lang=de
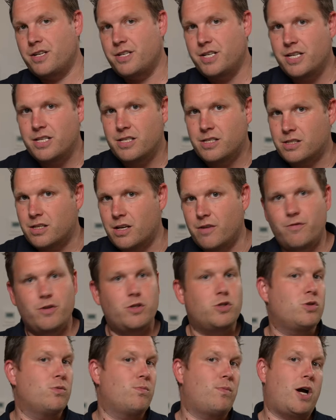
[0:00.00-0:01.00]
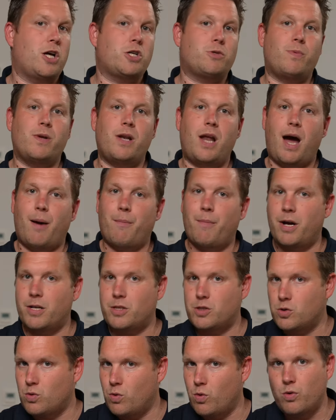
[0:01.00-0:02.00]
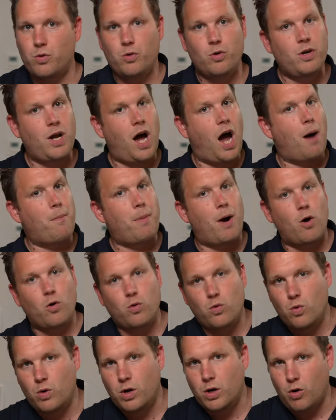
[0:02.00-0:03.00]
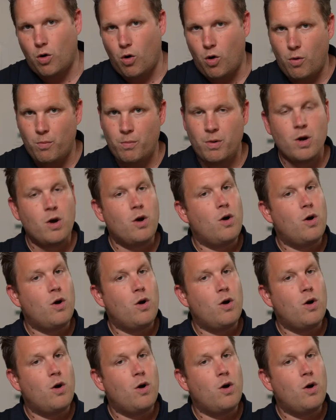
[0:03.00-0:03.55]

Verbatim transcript: Dienste wie zum Beispiel Amazon oder aber auch Google Home